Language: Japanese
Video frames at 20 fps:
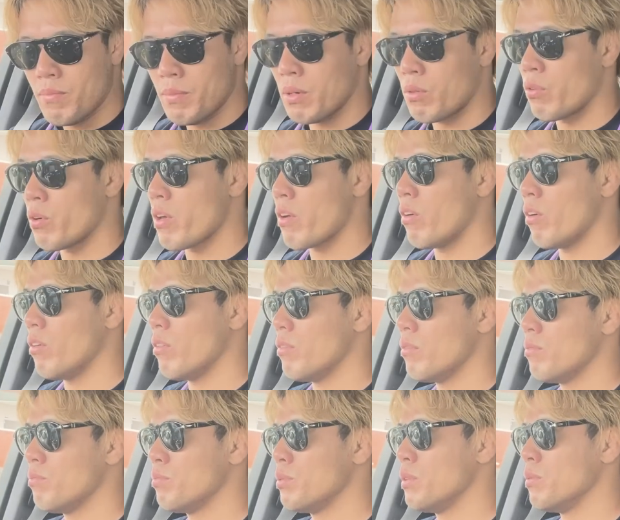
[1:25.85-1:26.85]
まあ、これを
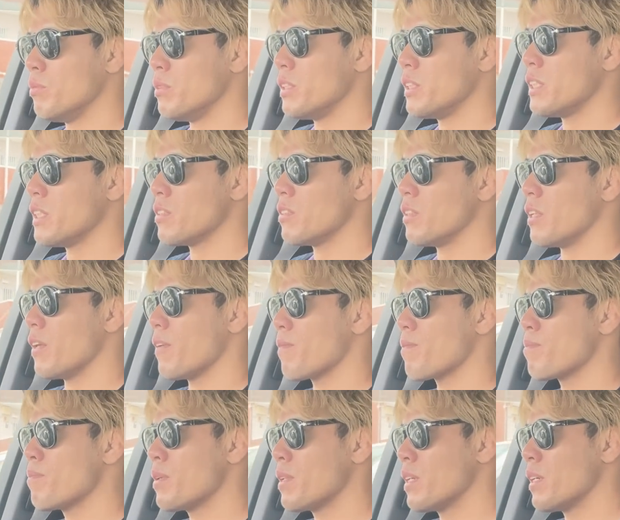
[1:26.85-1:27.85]
ブームにせずに
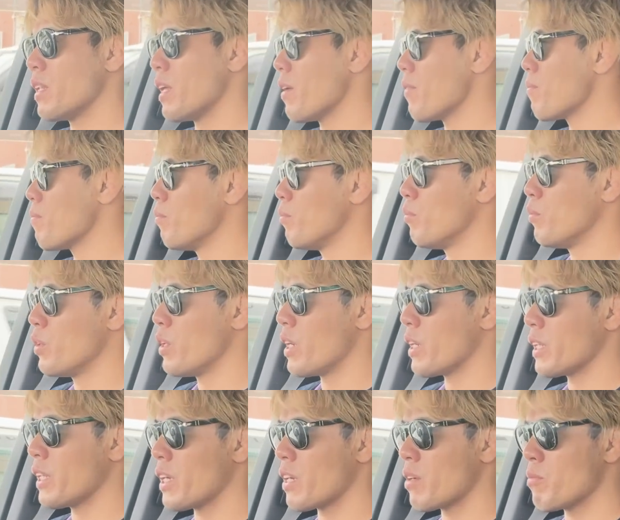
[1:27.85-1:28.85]
みんなで盛り
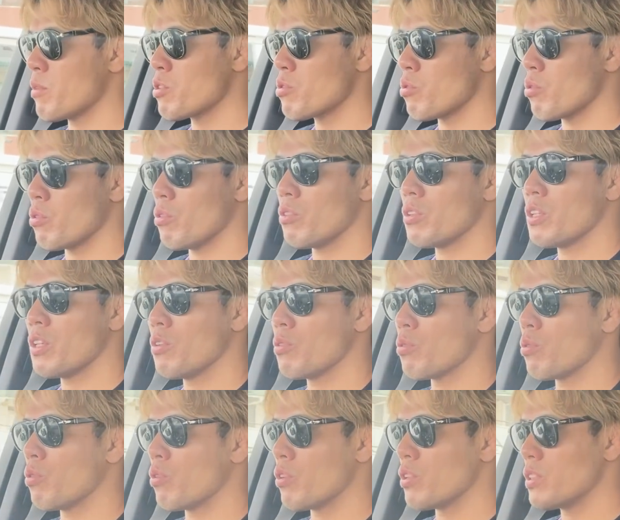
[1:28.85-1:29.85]
上げていきましょうよっていう
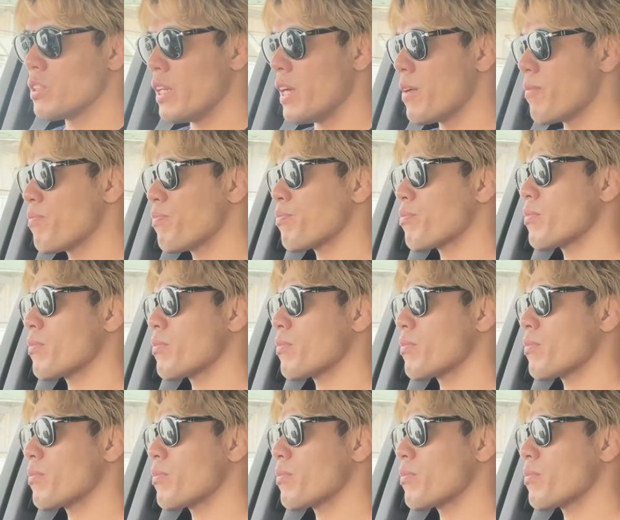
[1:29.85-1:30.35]
ところですね。